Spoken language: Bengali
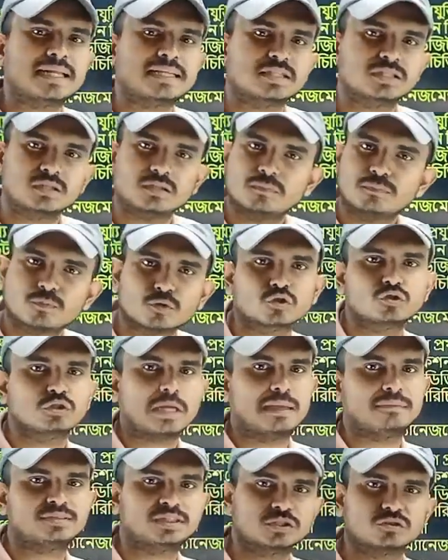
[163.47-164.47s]
পারি
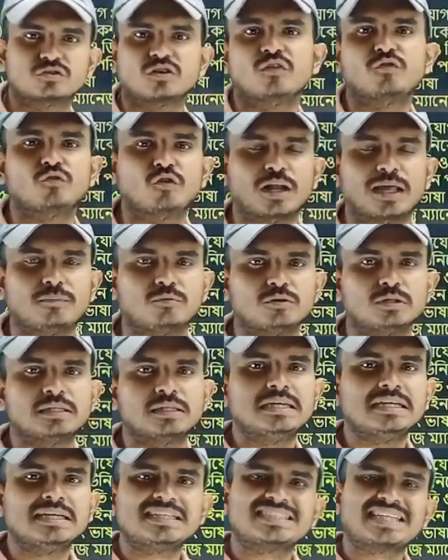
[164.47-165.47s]
এমসিকিউ সলভ করা বই
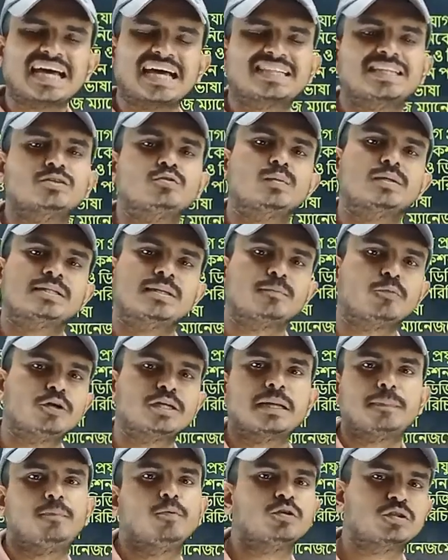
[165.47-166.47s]
সাথে তোমাদের
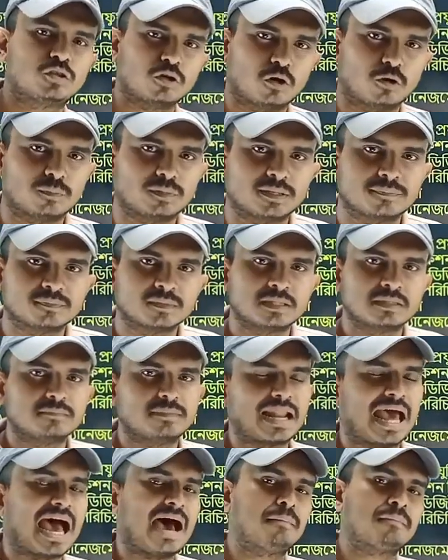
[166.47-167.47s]
বইটা পড়তে হবে
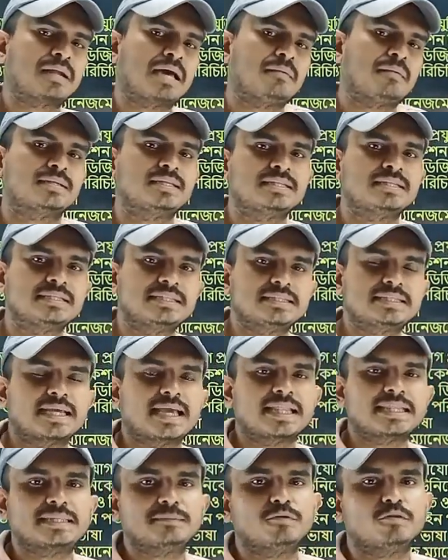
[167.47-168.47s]
মানে আমরা আমাদের দিক
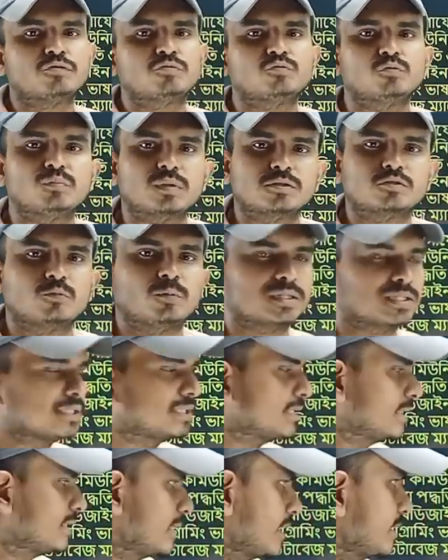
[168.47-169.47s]
থেকে দিব তোমরা তোমাদের
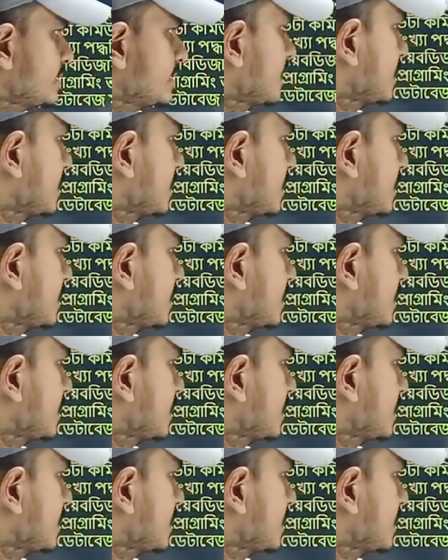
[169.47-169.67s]
দিক থেকে